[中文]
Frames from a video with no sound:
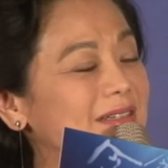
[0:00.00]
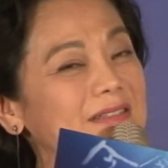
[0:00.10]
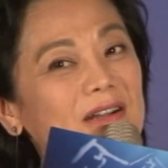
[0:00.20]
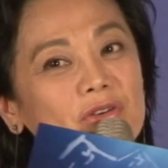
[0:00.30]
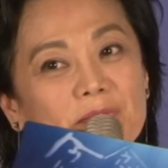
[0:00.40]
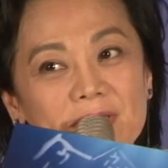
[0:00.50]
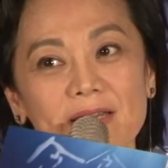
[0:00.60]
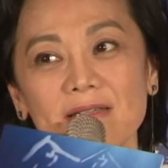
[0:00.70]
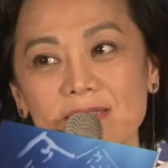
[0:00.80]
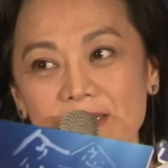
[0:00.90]
然后我们
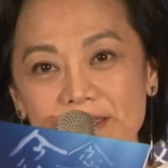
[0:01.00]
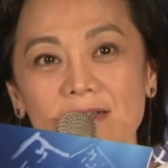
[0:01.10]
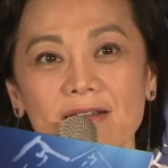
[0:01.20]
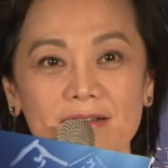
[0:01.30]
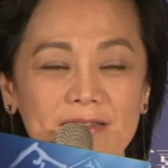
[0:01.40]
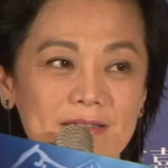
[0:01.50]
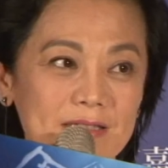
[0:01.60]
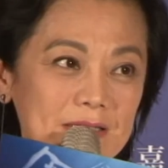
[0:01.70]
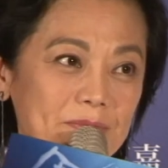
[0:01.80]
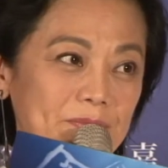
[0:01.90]
电影在香港也
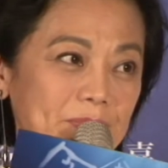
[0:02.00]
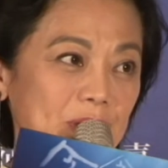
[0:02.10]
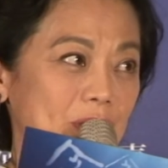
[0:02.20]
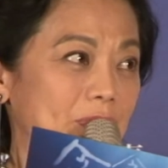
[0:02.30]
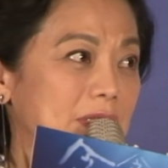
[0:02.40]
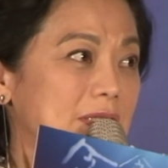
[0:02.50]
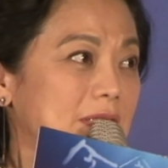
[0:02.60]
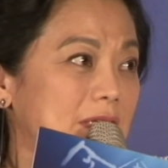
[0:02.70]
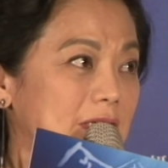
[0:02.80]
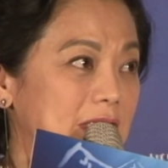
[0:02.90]
是被选为这
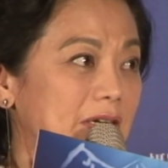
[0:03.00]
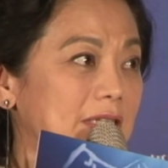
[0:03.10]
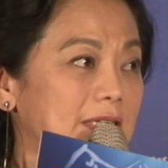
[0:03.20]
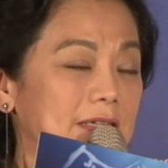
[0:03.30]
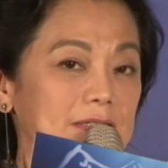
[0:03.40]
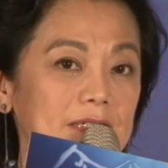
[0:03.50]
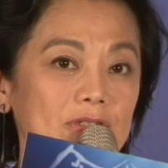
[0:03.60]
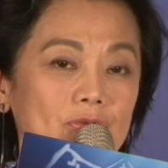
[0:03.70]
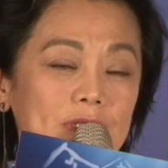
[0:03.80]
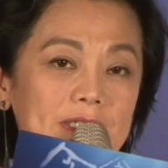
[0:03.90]
个香港电影节
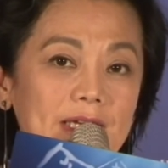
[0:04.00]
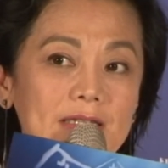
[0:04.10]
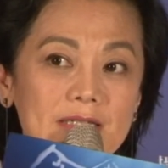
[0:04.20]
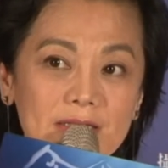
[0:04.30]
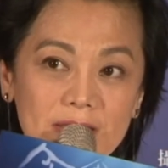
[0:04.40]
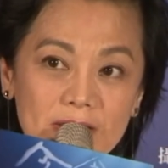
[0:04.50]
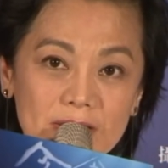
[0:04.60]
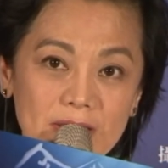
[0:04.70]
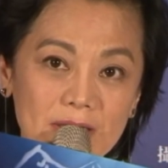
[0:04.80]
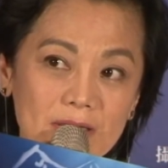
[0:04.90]
国际电影节的
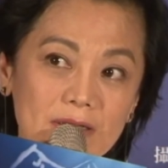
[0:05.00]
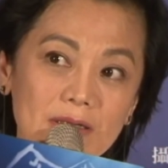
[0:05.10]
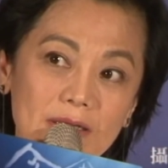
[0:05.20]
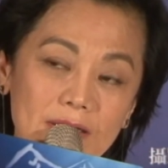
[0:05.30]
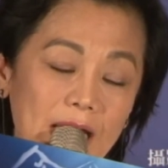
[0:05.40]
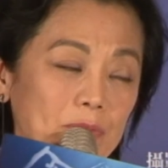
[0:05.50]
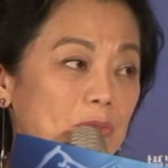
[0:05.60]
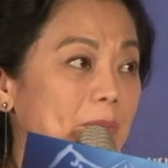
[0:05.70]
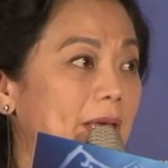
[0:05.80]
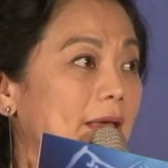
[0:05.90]
这个开
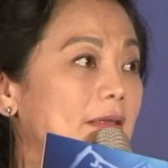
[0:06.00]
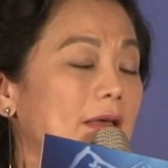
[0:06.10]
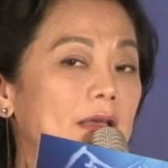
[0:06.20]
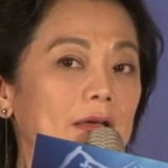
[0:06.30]
幕片，